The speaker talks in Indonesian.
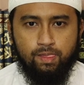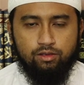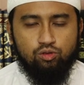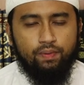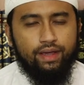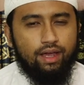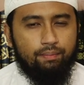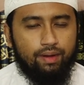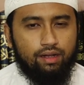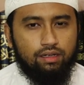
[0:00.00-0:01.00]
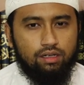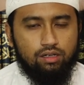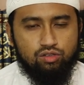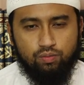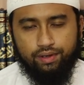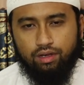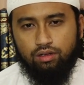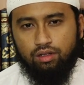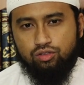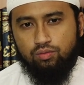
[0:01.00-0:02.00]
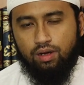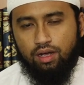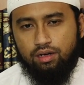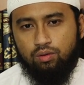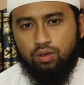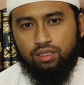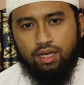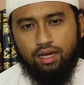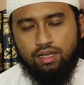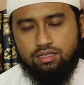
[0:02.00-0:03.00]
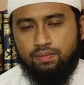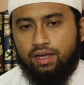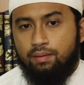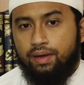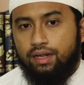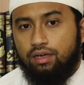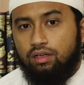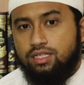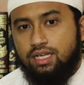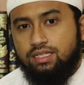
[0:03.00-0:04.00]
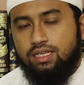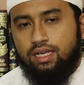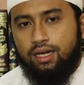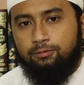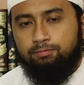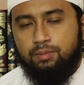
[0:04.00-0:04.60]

Supaya apa? Supaya Allah Subhanahu wa taala sebagaimana yang Allah janjikan,